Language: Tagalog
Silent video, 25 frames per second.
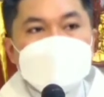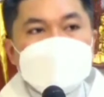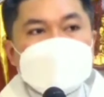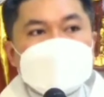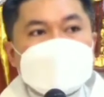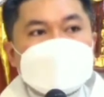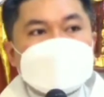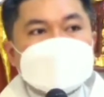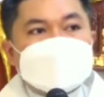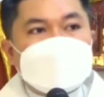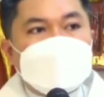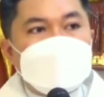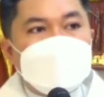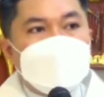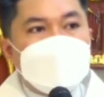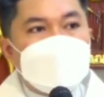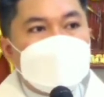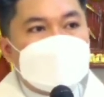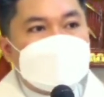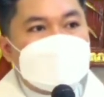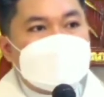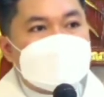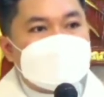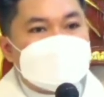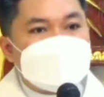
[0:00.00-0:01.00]
Pinatawag
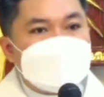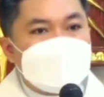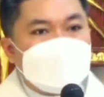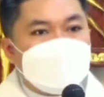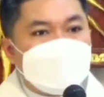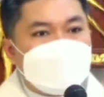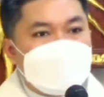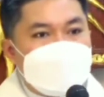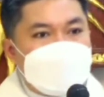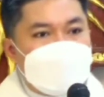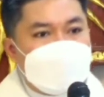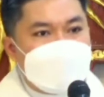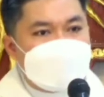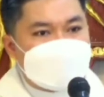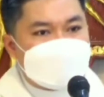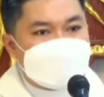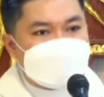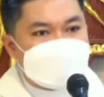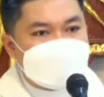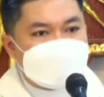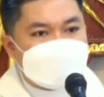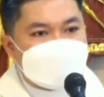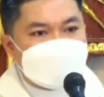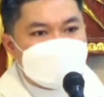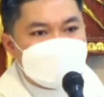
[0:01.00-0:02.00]
niya si
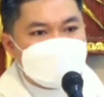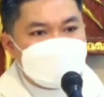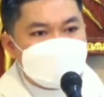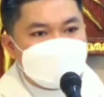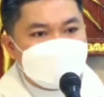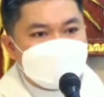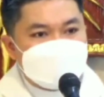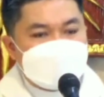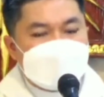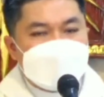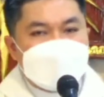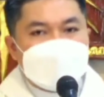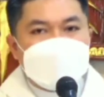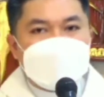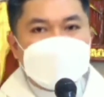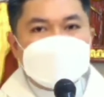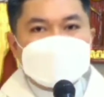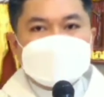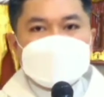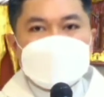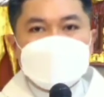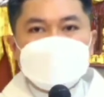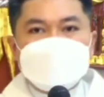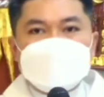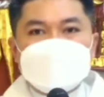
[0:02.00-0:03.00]
Urias at
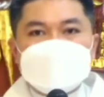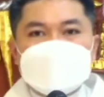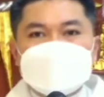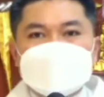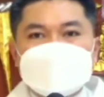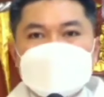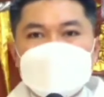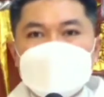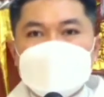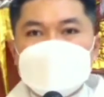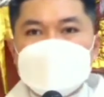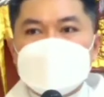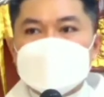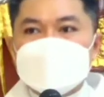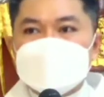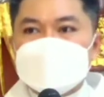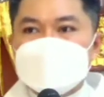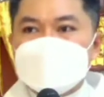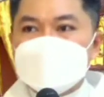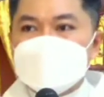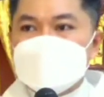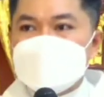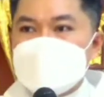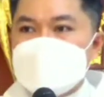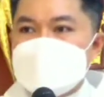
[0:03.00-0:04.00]
ipinadala ito
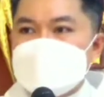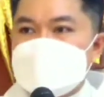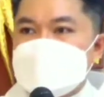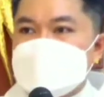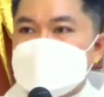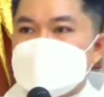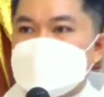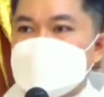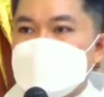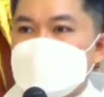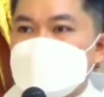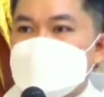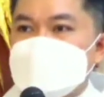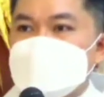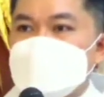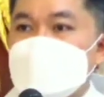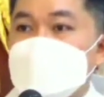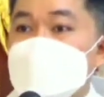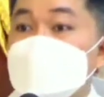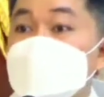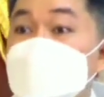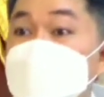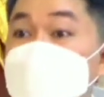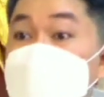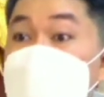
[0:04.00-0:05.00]
sa isang
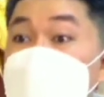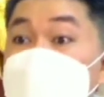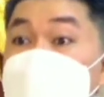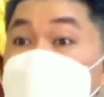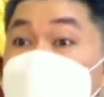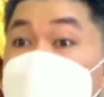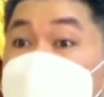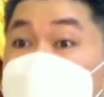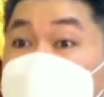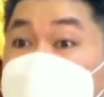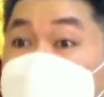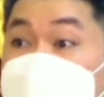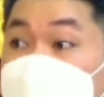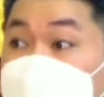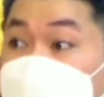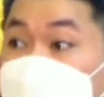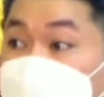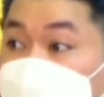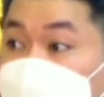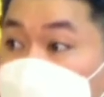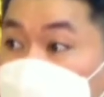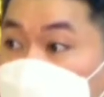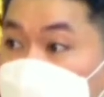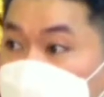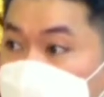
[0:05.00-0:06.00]
matinding
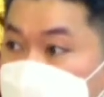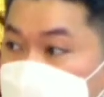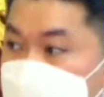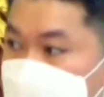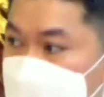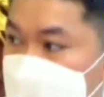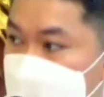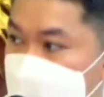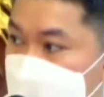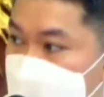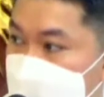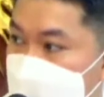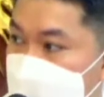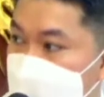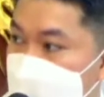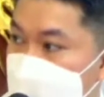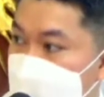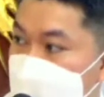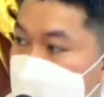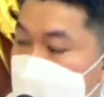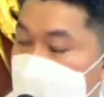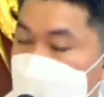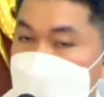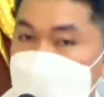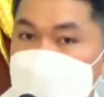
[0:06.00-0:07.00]
gera.
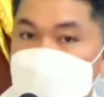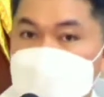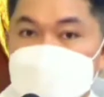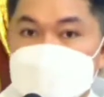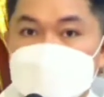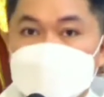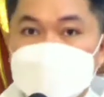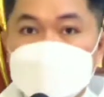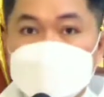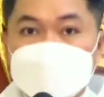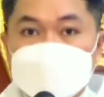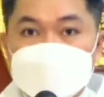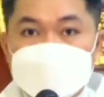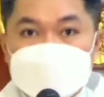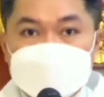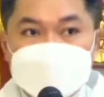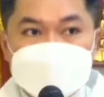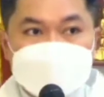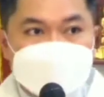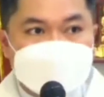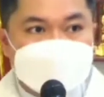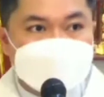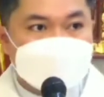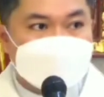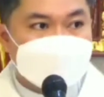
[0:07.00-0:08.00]

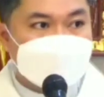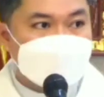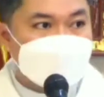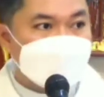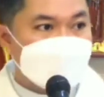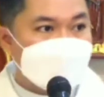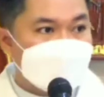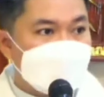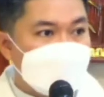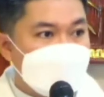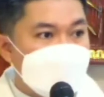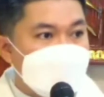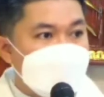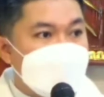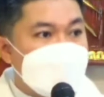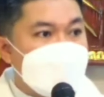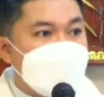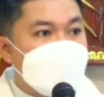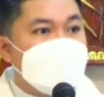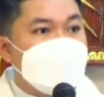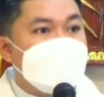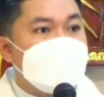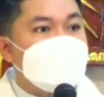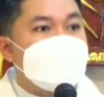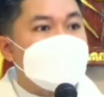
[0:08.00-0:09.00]
Doon,
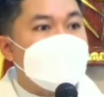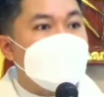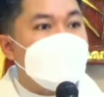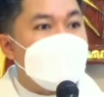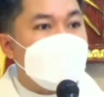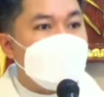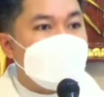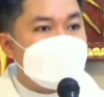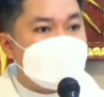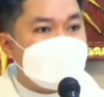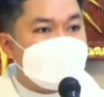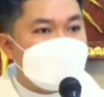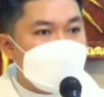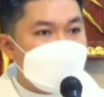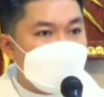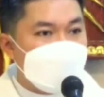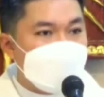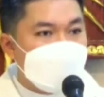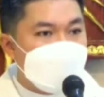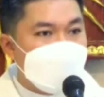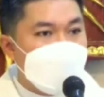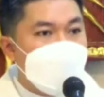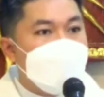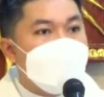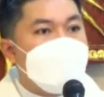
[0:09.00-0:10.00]
hinayaan niyang
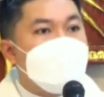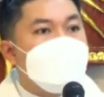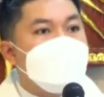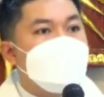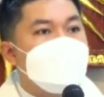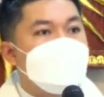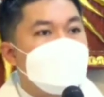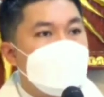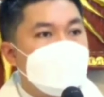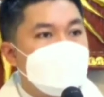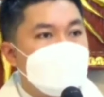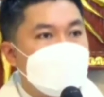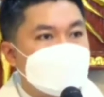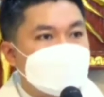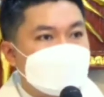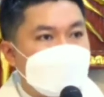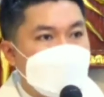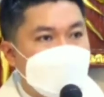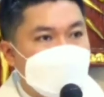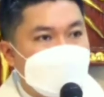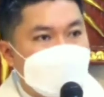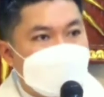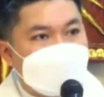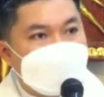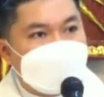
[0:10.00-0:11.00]

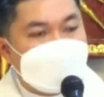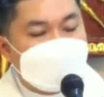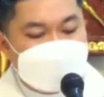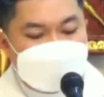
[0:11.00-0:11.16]
mamatay